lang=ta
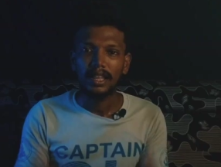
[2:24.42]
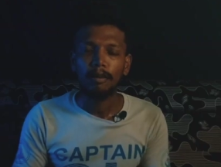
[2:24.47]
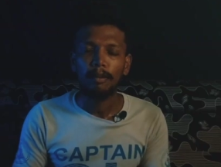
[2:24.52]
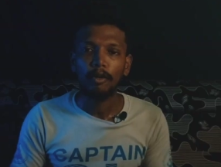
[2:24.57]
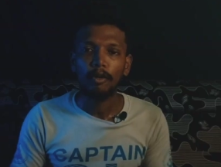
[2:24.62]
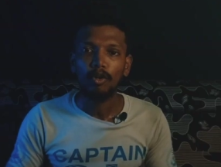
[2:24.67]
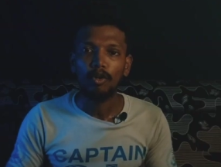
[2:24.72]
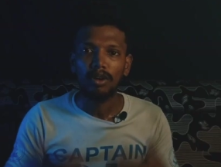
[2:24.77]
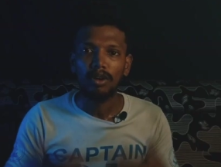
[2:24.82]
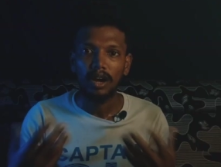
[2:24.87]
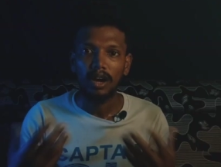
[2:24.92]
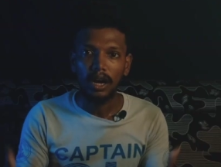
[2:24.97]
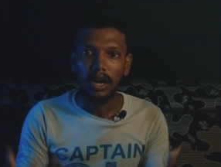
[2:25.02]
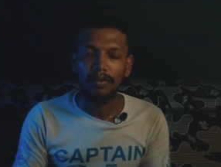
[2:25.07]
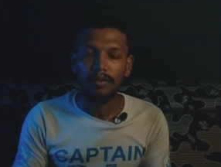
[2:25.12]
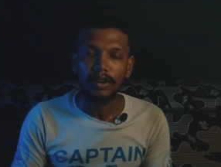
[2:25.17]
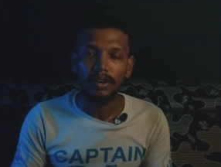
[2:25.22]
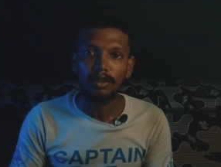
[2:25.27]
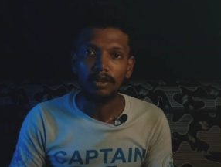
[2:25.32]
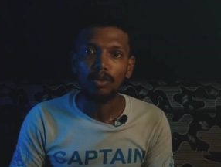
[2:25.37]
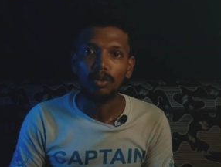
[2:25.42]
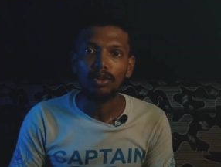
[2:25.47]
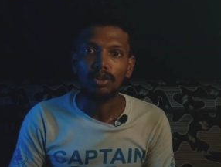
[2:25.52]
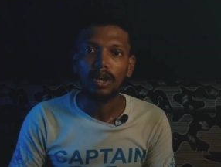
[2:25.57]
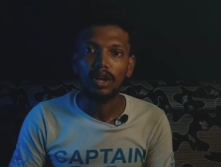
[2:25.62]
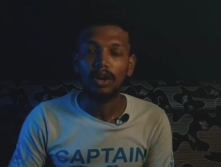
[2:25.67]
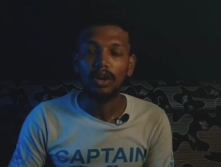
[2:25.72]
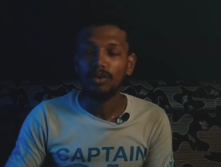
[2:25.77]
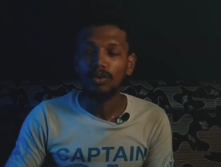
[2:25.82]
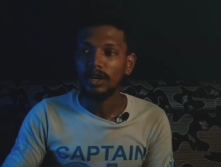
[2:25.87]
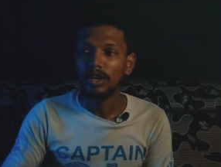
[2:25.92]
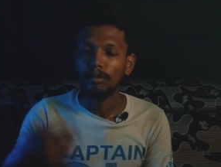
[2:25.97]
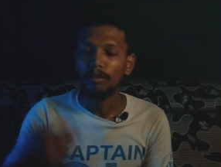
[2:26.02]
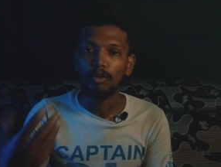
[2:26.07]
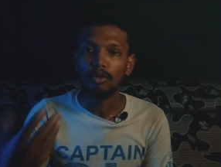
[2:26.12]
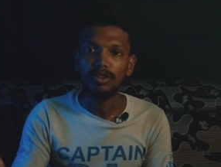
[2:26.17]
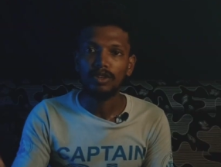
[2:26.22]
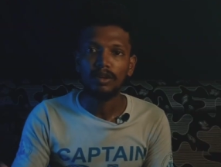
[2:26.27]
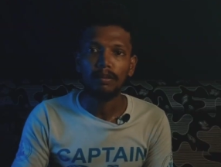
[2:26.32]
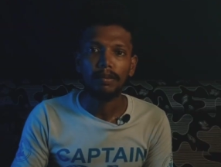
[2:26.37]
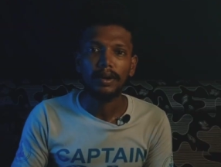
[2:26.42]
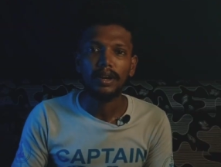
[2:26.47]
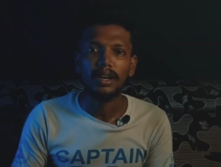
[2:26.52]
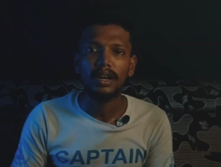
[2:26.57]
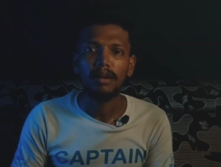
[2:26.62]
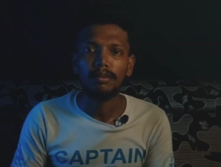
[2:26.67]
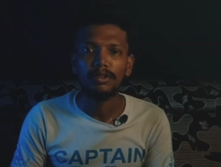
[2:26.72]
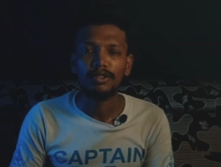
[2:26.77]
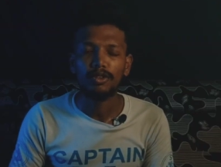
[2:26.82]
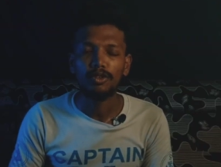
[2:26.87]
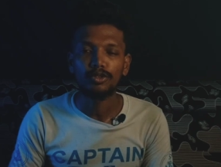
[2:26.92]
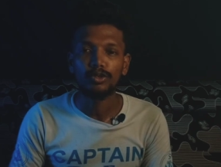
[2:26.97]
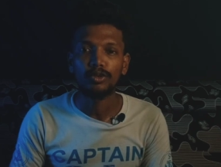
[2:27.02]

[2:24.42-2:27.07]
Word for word: தான் இப்போ உங்களுக்கு கான்ஃபிடன்ட் கொடுத்தாலும் நீங்கள் போஸ்டிங் பண்ணுங்கள் அப்படின்னு சொல்லி